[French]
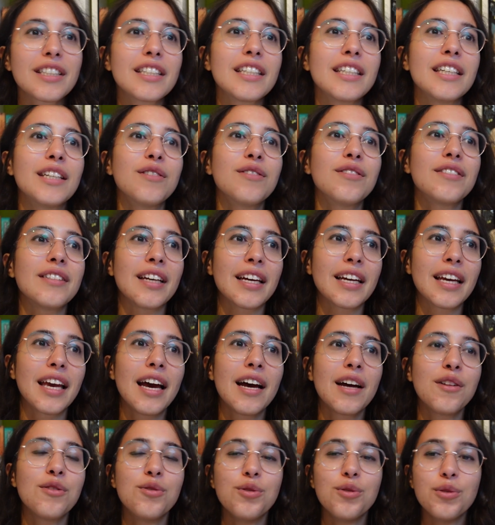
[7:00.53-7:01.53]
qui est une
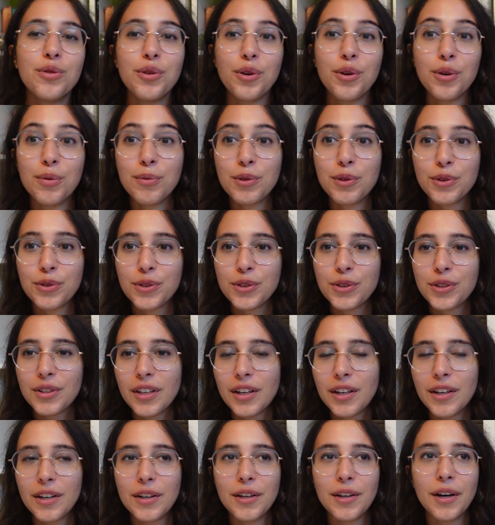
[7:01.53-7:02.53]
saga de romance
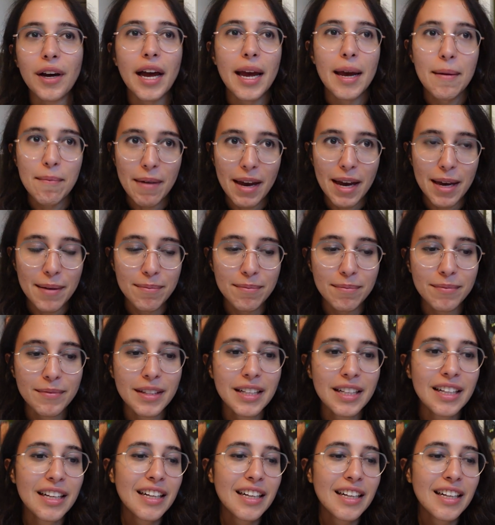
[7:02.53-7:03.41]
MM